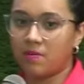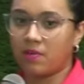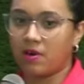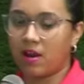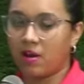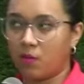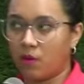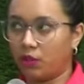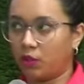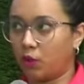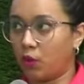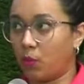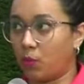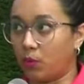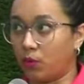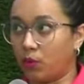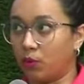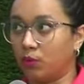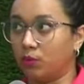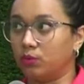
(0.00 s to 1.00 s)
a nuestros
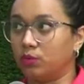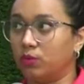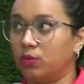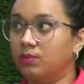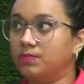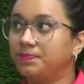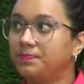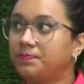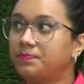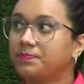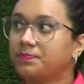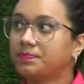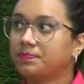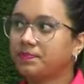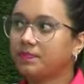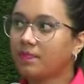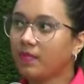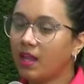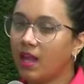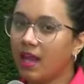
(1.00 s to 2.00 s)
productos.
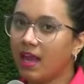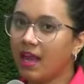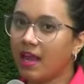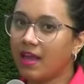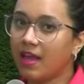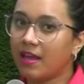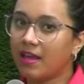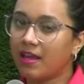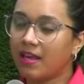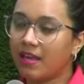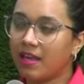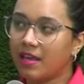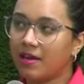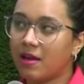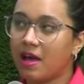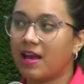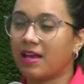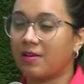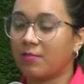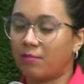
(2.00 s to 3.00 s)
Eh, y
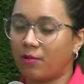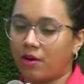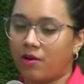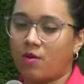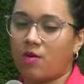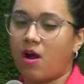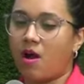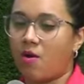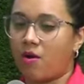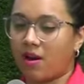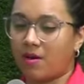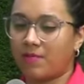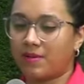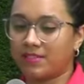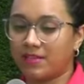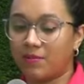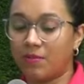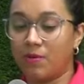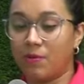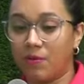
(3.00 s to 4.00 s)
bueno, ahora
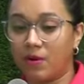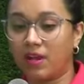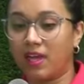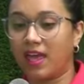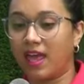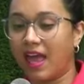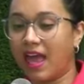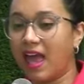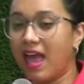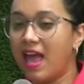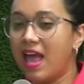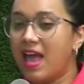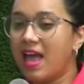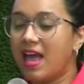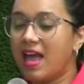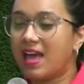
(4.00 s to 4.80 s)
pasamos por qué es